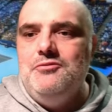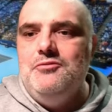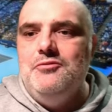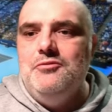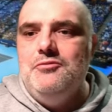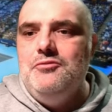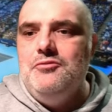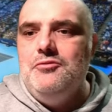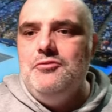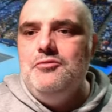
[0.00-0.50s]

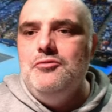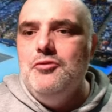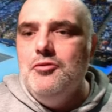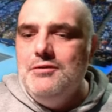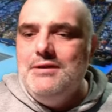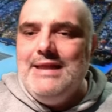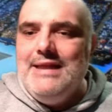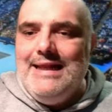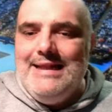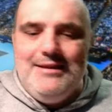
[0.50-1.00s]

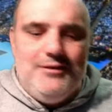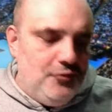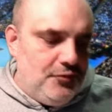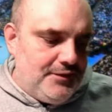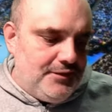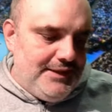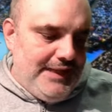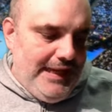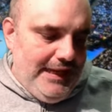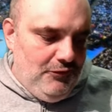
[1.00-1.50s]
non nel
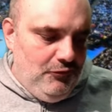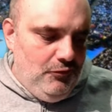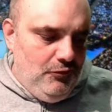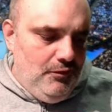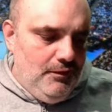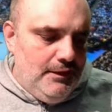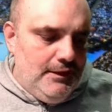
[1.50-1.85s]
torneo,